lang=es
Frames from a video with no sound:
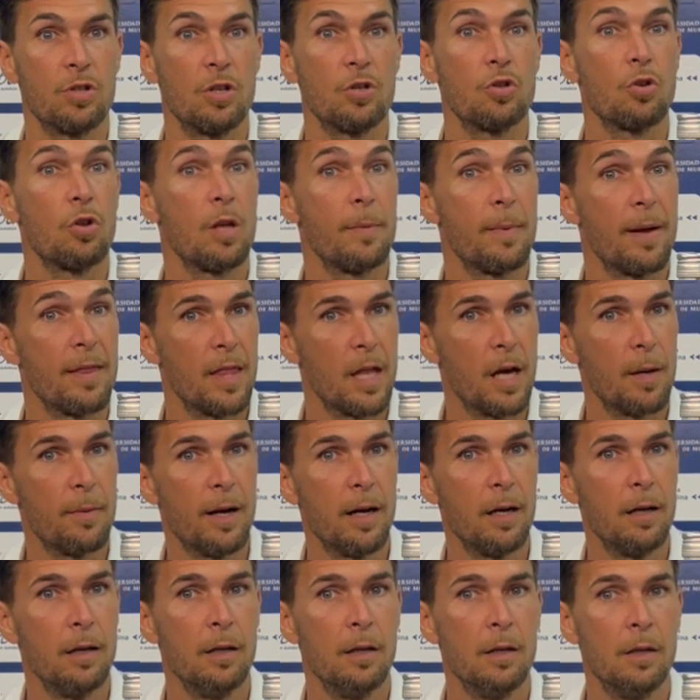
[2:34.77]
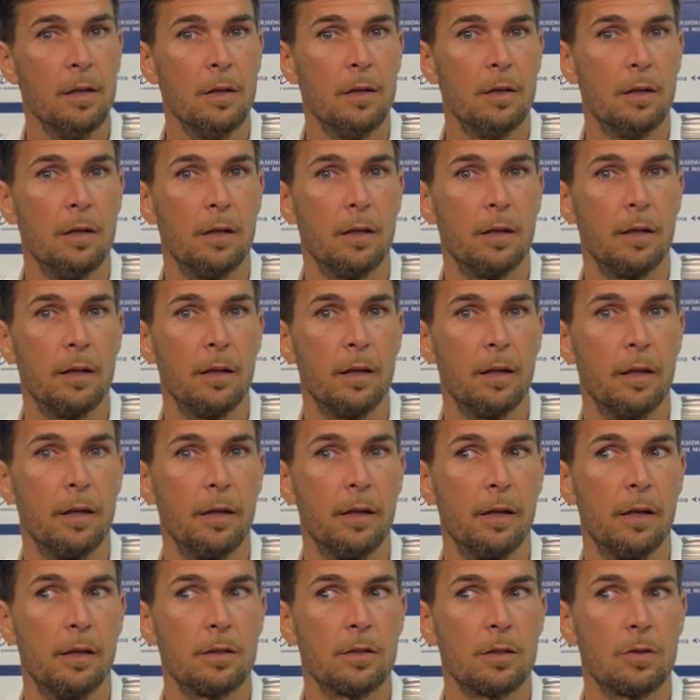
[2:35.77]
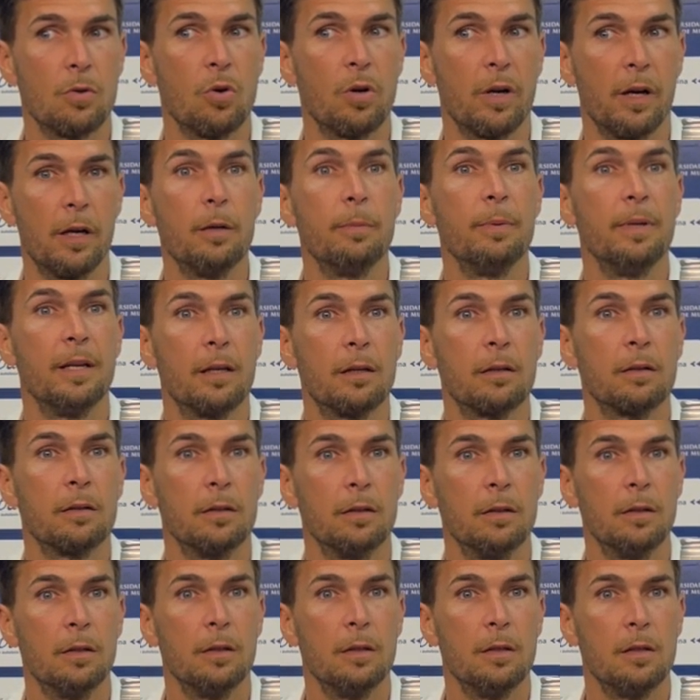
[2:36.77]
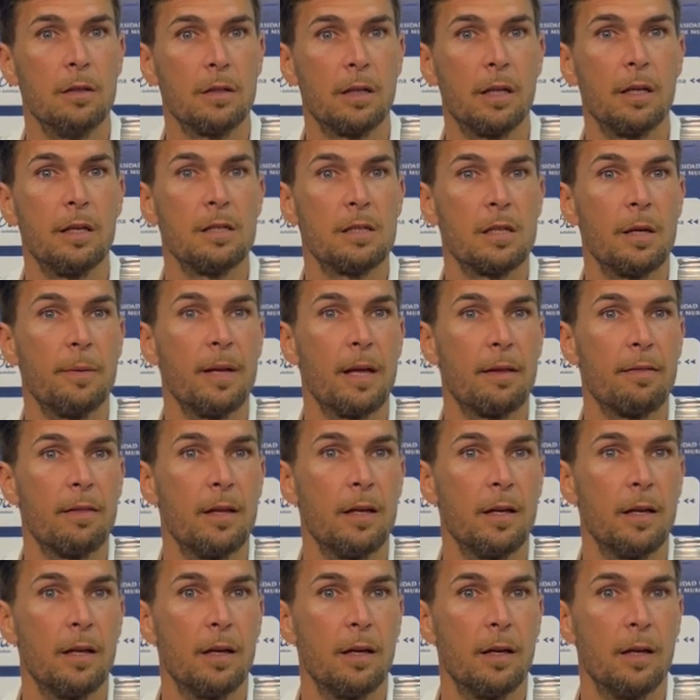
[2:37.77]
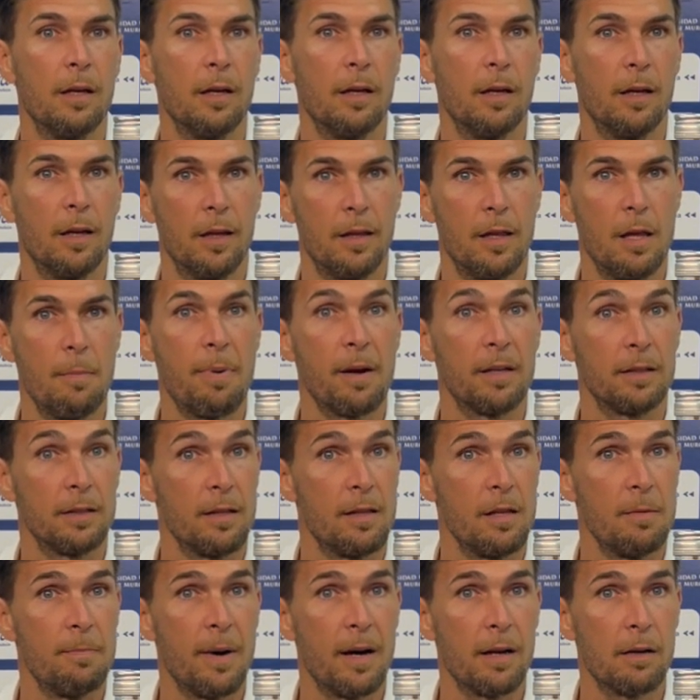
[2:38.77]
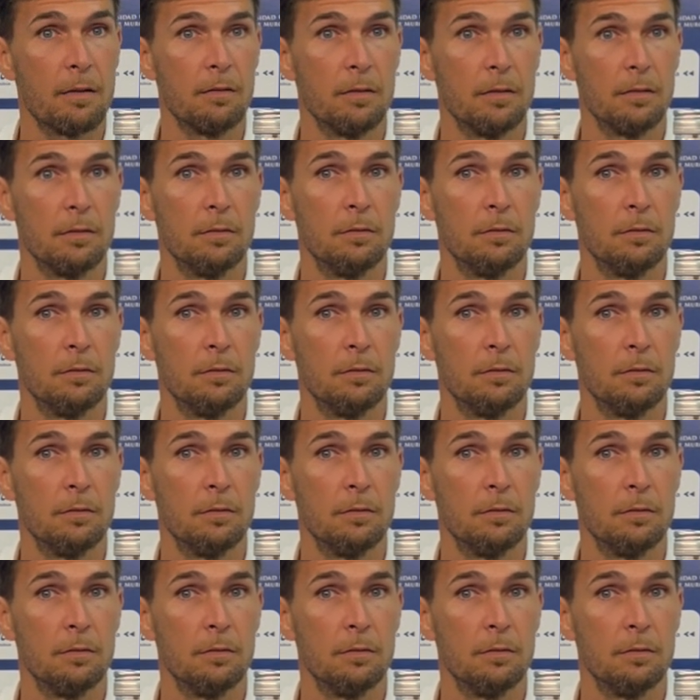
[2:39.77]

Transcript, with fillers: Y eso demandaba eh, escoger bien quienes debían de, participar.